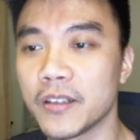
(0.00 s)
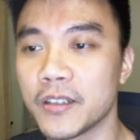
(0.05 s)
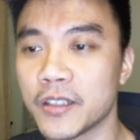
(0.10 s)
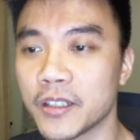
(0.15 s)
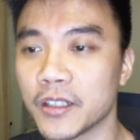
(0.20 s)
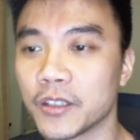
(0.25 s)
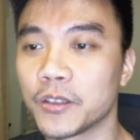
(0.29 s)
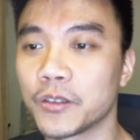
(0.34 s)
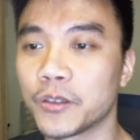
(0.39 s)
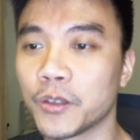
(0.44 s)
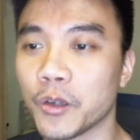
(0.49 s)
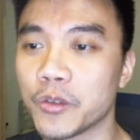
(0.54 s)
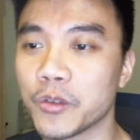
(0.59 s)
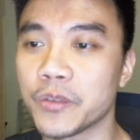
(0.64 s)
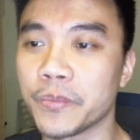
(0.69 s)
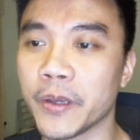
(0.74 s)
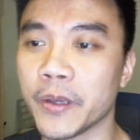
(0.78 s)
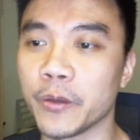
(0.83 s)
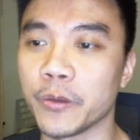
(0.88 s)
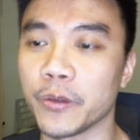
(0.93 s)
这个动
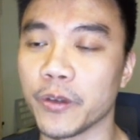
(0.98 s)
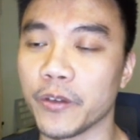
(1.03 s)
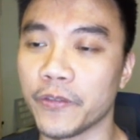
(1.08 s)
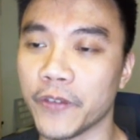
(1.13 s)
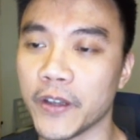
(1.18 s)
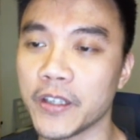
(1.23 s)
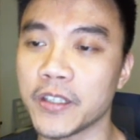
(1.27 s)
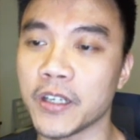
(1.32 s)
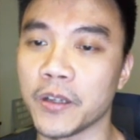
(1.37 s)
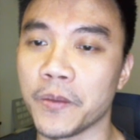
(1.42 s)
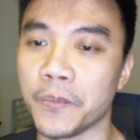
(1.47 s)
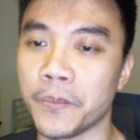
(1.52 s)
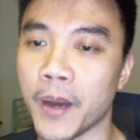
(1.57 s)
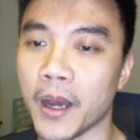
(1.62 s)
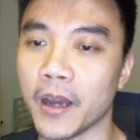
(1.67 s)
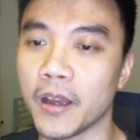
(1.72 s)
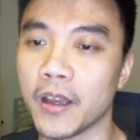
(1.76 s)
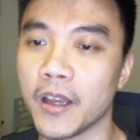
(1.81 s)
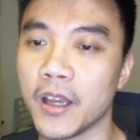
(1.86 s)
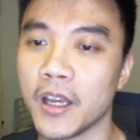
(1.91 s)
词片语也非常的
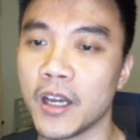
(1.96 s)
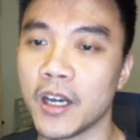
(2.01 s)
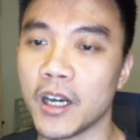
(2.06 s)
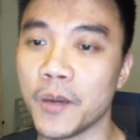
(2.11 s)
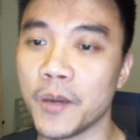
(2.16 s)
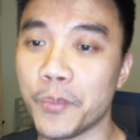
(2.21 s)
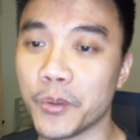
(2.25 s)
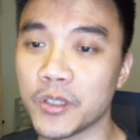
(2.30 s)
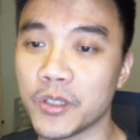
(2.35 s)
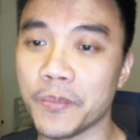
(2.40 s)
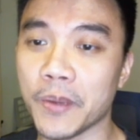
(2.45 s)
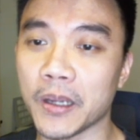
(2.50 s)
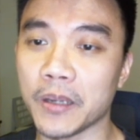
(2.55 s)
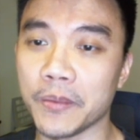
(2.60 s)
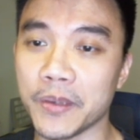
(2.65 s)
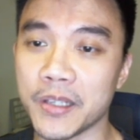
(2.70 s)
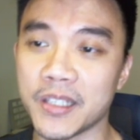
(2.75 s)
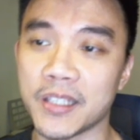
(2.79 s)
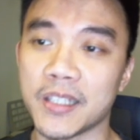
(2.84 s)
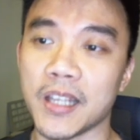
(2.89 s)
棒，而不是把他
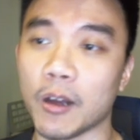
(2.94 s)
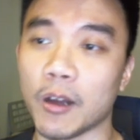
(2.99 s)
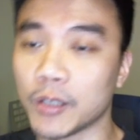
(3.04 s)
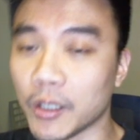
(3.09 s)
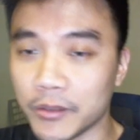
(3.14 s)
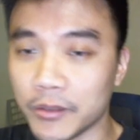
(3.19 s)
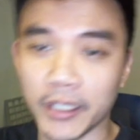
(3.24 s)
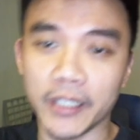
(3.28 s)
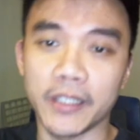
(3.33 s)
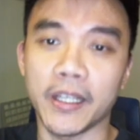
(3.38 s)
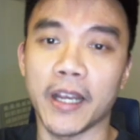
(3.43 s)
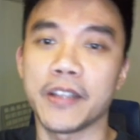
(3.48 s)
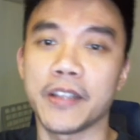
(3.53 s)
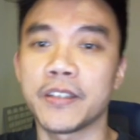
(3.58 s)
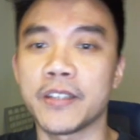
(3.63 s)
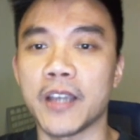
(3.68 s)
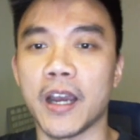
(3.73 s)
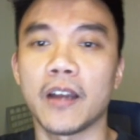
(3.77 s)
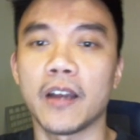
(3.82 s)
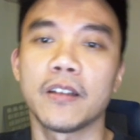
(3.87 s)
们扫到地毯
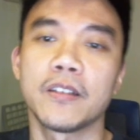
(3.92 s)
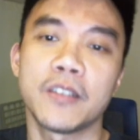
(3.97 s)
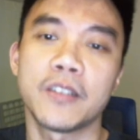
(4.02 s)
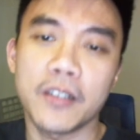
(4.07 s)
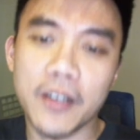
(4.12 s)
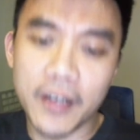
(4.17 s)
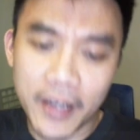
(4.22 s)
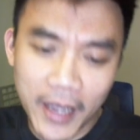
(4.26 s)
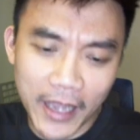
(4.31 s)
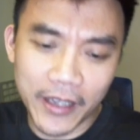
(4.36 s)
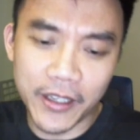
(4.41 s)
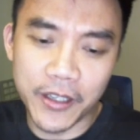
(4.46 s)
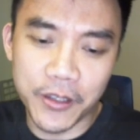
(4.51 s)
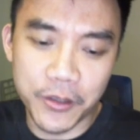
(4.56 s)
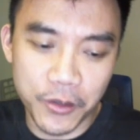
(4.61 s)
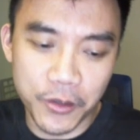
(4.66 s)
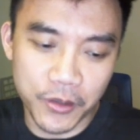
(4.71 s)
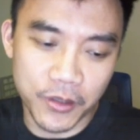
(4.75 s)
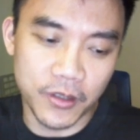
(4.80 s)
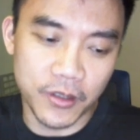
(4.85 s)
下。这个概念
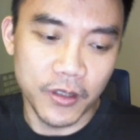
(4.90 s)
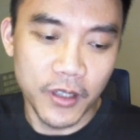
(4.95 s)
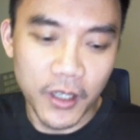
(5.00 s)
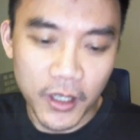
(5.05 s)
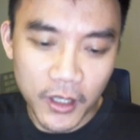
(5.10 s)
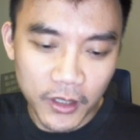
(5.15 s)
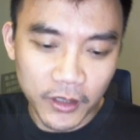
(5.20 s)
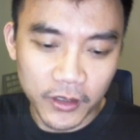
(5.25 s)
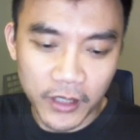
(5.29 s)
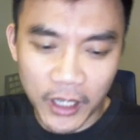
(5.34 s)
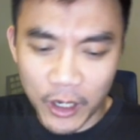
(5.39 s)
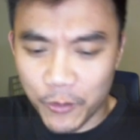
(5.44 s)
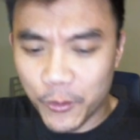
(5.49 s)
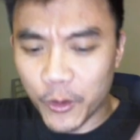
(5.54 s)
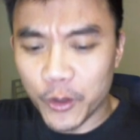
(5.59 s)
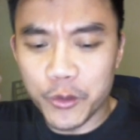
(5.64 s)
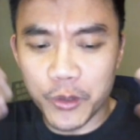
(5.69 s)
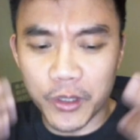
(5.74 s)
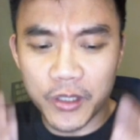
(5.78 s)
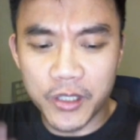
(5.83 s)
就是，当然我们
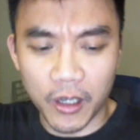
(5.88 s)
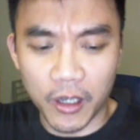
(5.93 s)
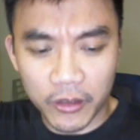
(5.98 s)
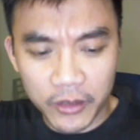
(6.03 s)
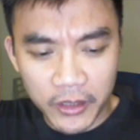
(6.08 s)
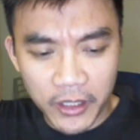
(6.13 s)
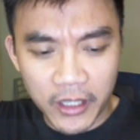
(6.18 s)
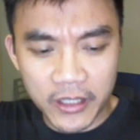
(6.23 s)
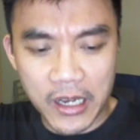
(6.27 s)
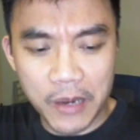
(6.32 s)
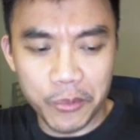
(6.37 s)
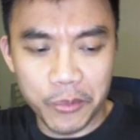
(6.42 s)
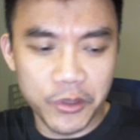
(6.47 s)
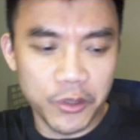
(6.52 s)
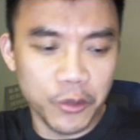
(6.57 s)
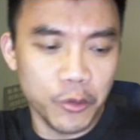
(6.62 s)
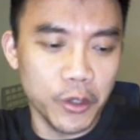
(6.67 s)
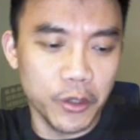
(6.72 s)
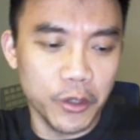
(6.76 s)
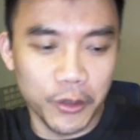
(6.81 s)
会觉得扫到地毯下不
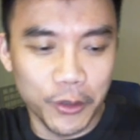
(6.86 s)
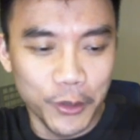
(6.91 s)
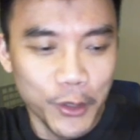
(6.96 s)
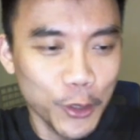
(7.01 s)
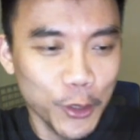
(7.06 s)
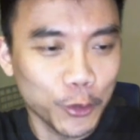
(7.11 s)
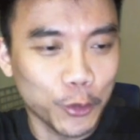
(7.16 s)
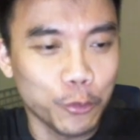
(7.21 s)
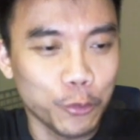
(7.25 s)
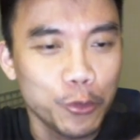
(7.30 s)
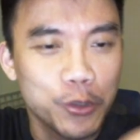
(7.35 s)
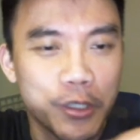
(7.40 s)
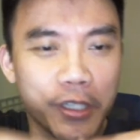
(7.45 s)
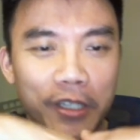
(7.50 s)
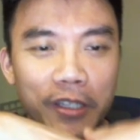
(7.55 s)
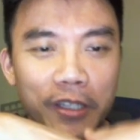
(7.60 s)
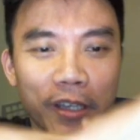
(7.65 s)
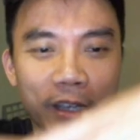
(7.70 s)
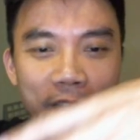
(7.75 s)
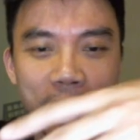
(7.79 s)
是会有个凸
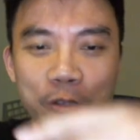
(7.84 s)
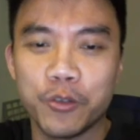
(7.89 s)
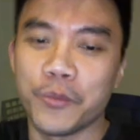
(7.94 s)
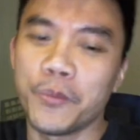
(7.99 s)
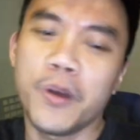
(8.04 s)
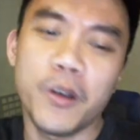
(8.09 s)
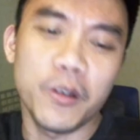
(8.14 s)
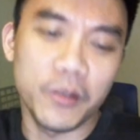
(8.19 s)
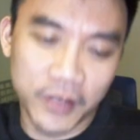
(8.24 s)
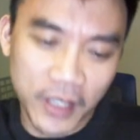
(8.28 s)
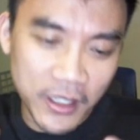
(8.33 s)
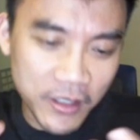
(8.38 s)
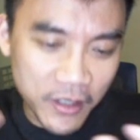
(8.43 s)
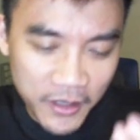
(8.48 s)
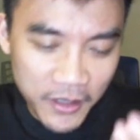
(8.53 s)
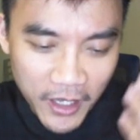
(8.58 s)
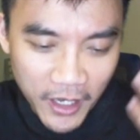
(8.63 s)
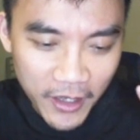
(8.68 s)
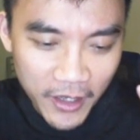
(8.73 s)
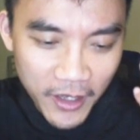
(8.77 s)
起的感觉，没有，但是
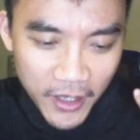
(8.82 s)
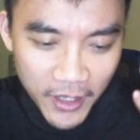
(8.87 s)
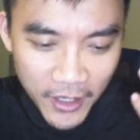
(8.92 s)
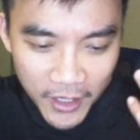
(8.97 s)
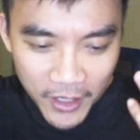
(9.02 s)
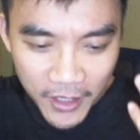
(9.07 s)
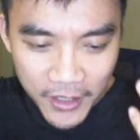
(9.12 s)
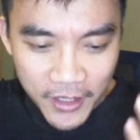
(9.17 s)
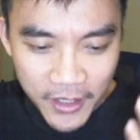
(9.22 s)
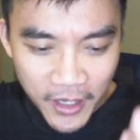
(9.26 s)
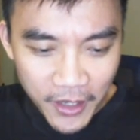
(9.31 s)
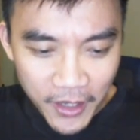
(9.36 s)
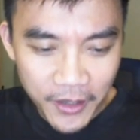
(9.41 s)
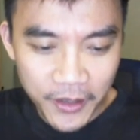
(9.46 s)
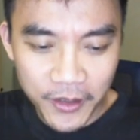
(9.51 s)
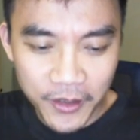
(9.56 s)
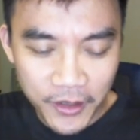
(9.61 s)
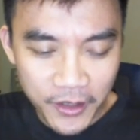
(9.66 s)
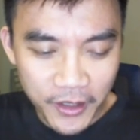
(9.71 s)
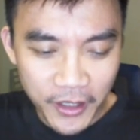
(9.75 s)
在
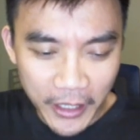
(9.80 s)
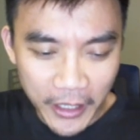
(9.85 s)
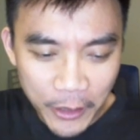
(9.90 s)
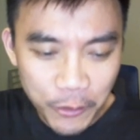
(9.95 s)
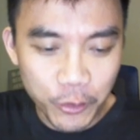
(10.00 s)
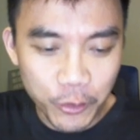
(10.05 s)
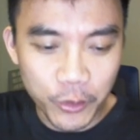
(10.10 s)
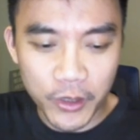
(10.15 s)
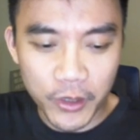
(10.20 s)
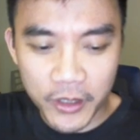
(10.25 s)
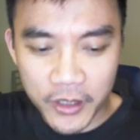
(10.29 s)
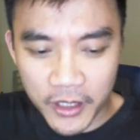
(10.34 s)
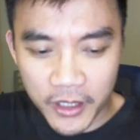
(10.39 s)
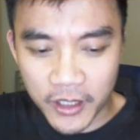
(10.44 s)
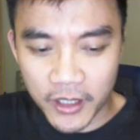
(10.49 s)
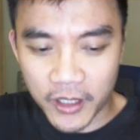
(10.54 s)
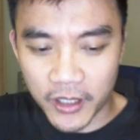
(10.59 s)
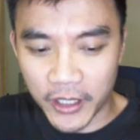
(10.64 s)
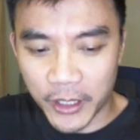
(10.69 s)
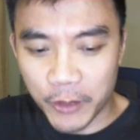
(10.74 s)
在。英语的这
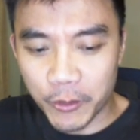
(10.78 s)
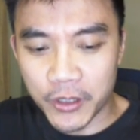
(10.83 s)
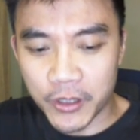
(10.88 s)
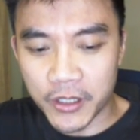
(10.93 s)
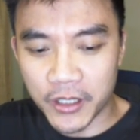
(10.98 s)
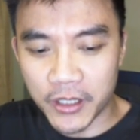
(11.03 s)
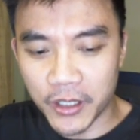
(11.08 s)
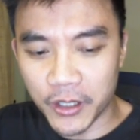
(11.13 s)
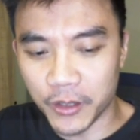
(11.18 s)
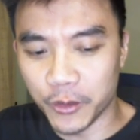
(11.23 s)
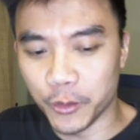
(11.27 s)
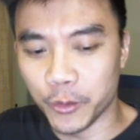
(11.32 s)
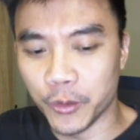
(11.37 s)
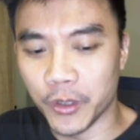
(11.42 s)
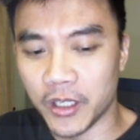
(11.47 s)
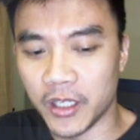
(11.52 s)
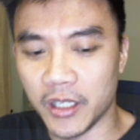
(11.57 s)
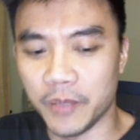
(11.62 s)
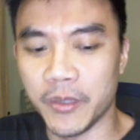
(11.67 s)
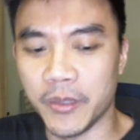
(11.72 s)
个英文这个语
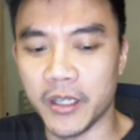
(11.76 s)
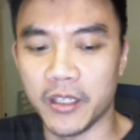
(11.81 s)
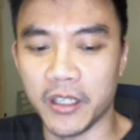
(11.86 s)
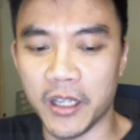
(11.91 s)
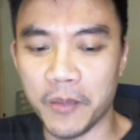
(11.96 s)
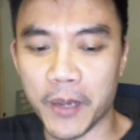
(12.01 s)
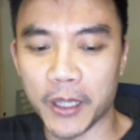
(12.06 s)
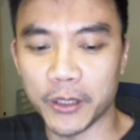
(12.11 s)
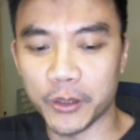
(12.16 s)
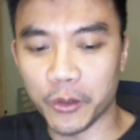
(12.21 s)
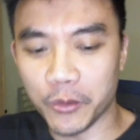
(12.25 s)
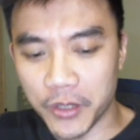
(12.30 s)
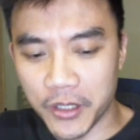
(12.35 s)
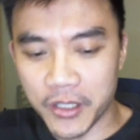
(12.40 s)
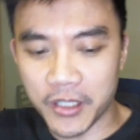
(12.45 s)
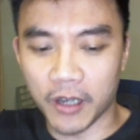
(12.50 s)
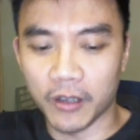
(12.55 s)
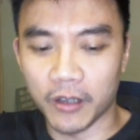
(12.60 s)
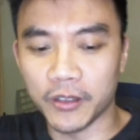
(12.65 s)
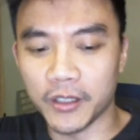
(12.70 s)
言里面，你把东西
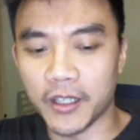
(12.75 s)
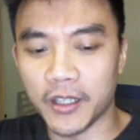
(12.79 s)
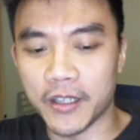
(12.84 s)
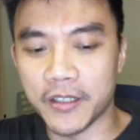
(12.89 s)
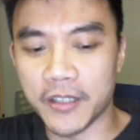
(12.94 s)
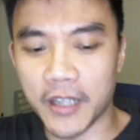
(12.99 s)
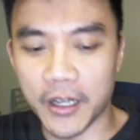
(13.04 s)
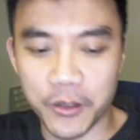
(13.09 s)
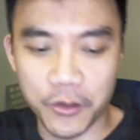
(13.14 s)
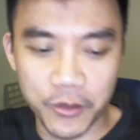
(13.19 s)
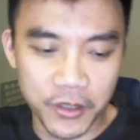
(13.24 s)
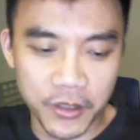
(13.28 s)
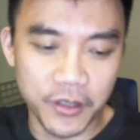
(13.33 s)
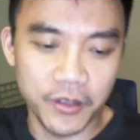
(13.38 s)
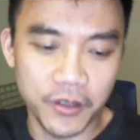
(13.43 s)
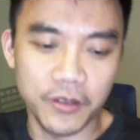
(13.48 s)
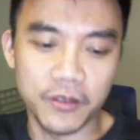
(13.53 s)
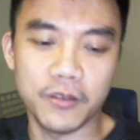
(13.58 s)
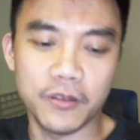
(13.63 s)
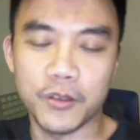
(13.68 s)
扫到地毯下，就
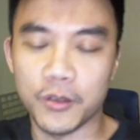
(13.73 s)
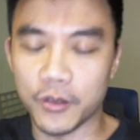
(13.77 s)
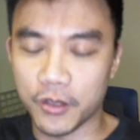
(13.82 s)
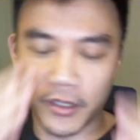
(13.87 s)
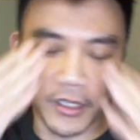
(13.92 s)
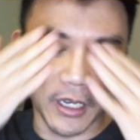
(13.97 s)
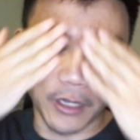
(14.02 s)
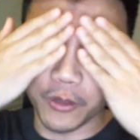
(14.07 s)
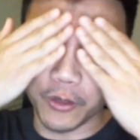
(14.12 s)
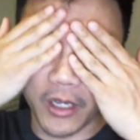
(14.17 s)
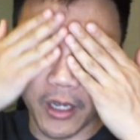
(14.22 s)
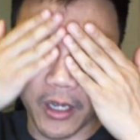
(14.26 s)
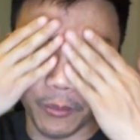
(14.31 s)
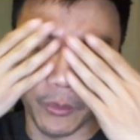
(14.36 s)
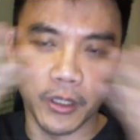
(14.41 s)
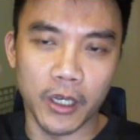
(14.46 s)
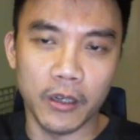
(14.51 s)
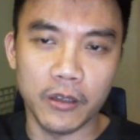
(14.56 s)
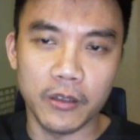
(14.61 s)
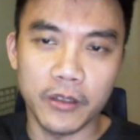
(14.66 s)
是就是假装看
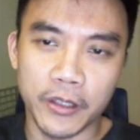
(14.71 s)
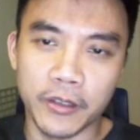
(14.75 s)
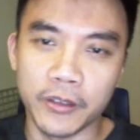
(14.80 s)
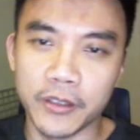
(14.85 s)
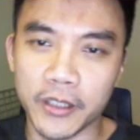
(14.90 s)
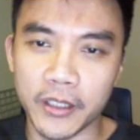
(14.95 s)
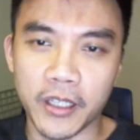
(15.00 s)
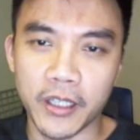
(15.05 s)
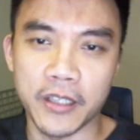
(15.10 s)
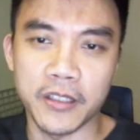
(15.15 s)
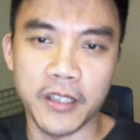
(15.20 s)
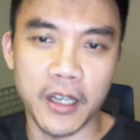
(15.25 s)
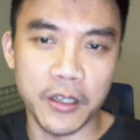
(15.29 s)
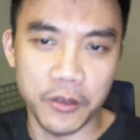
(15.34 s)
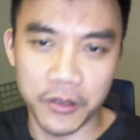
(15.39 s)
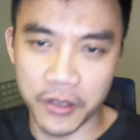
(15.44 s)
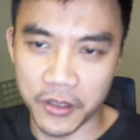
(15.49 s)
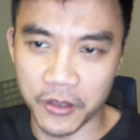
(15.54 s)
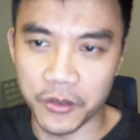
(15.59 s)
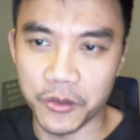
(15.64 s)
不到了，因为地毯下
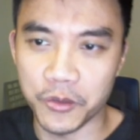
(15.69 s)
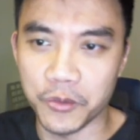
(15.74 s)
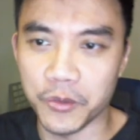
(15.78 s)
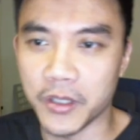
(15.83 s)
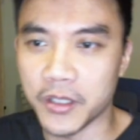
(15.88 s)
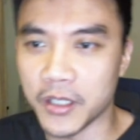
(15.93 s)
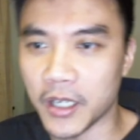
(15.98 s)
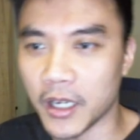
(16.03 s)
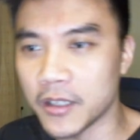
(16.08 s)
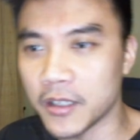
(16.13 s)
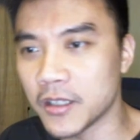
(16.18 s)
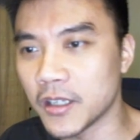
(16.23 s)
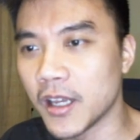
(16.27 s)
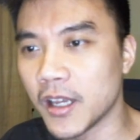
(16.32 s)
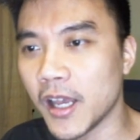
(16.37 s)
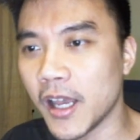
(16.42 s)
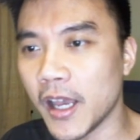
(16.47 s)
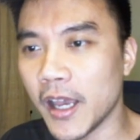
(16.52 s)
就遮住了这样子。